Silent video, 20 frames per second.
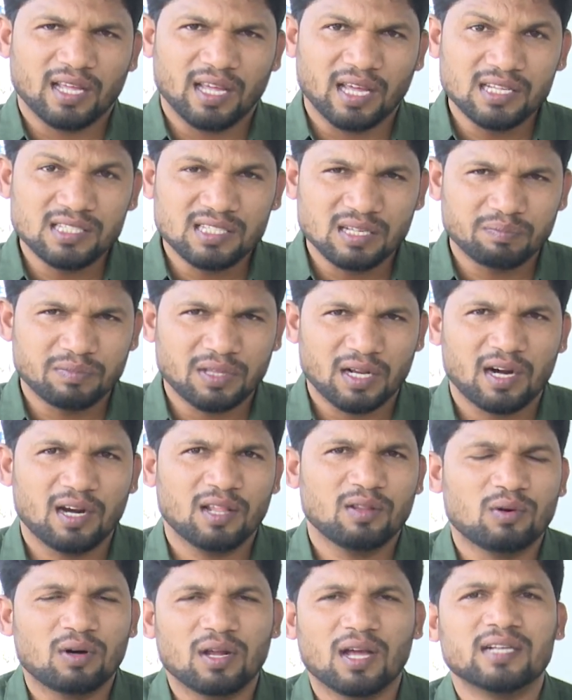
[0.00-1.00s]
ఏం
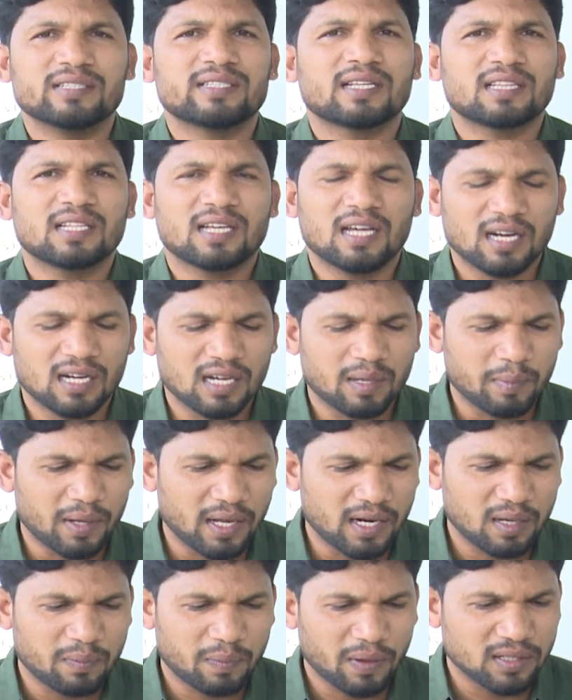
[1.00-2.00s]
చెప్తారనేది కూడా ఆసక్తికరంగా
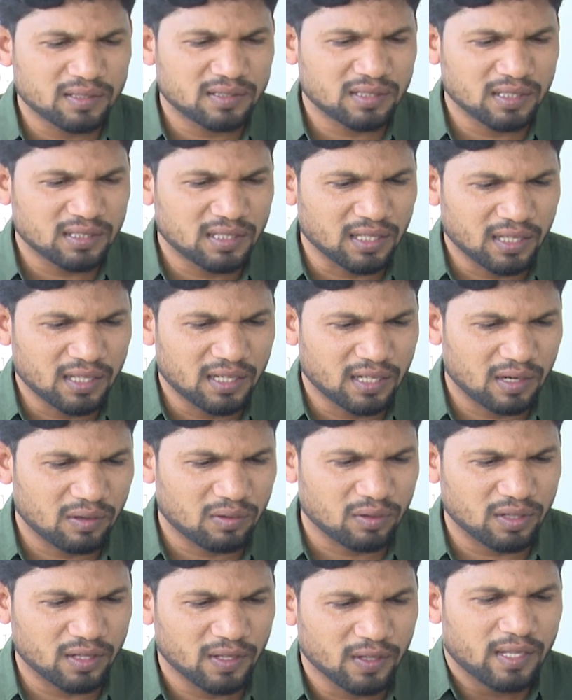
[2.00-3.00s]
మారిన పరిస్థితి అయితే
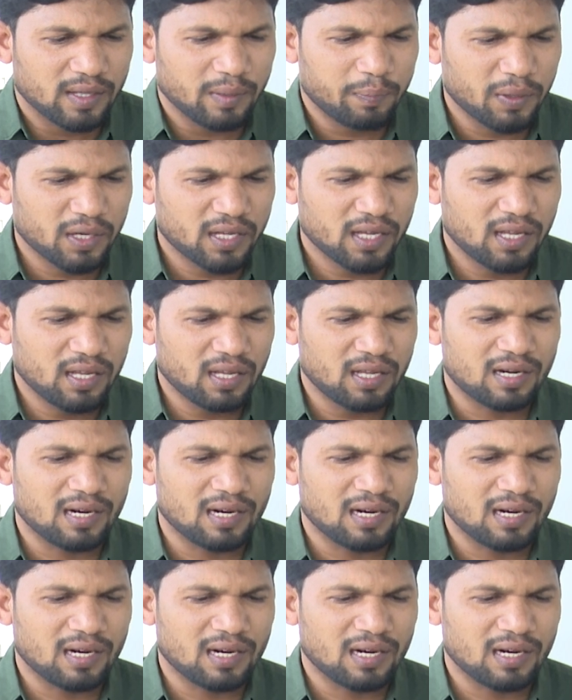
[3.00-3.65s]
నెలకొంది ఇప్పటికే